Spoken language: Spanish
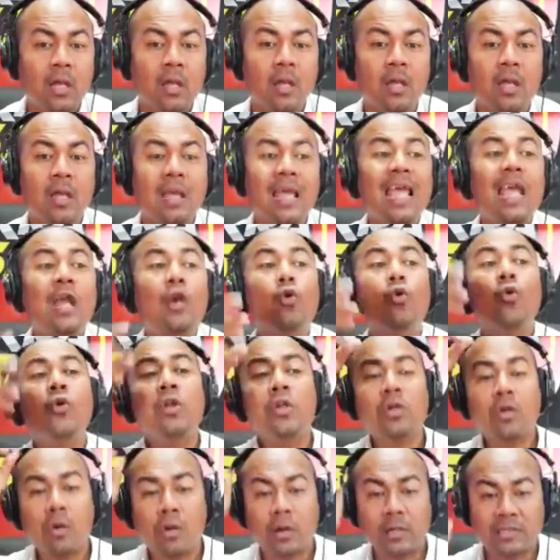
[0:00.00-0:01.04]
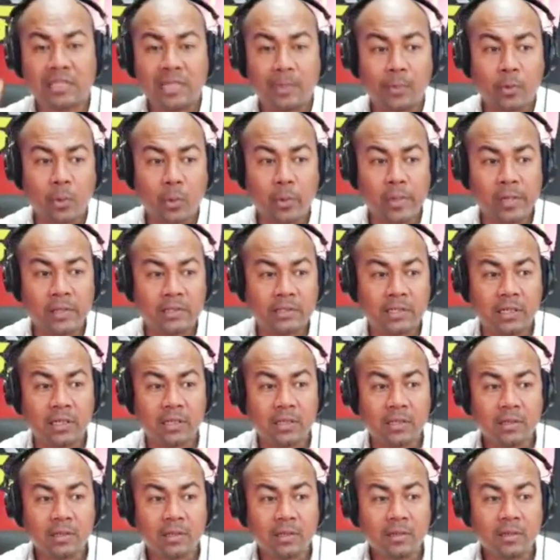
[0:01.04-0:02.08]
el único que se aprovecha
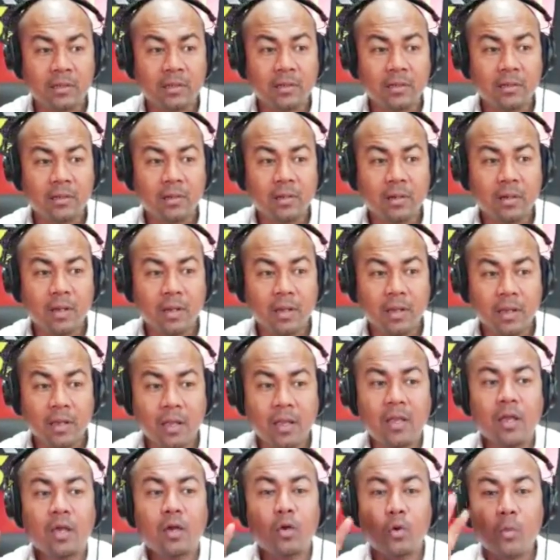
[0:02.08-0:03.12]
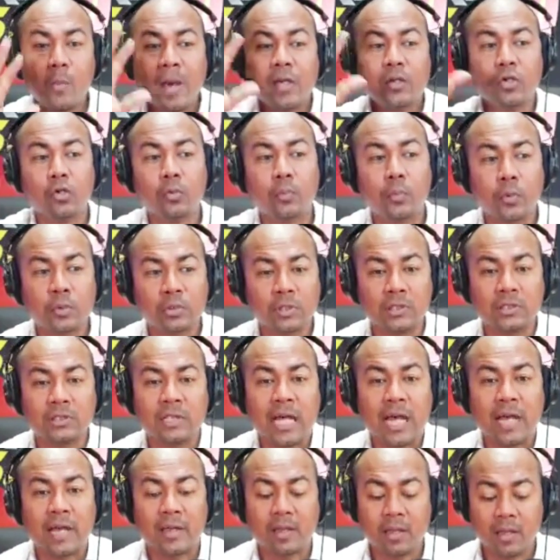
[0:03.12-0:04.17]
en un mayor
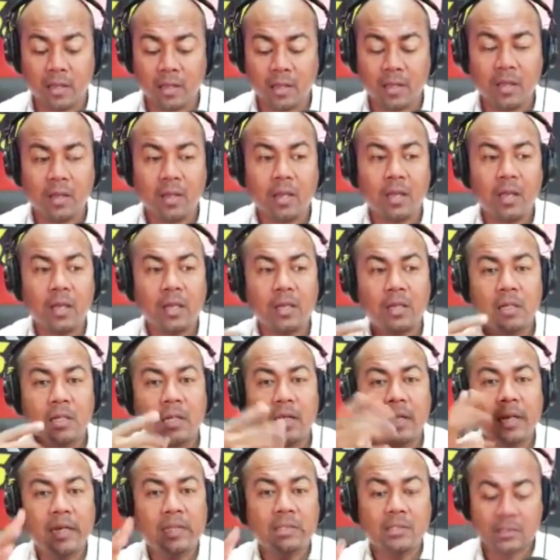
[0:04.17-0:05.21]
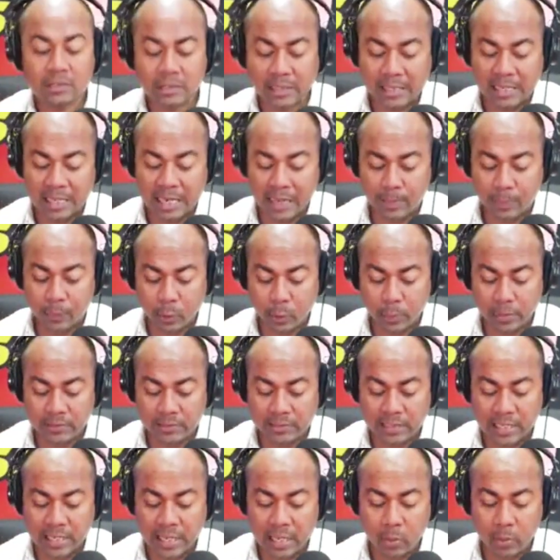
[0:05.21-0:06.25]
porcentaje es, la provincia
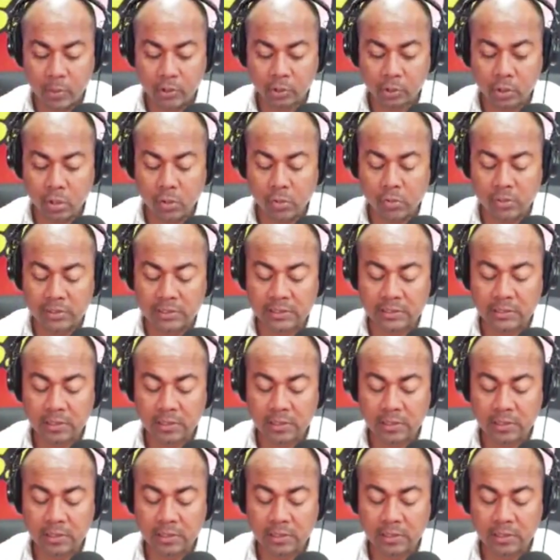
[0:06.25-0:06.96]
de Nagua. Entonces,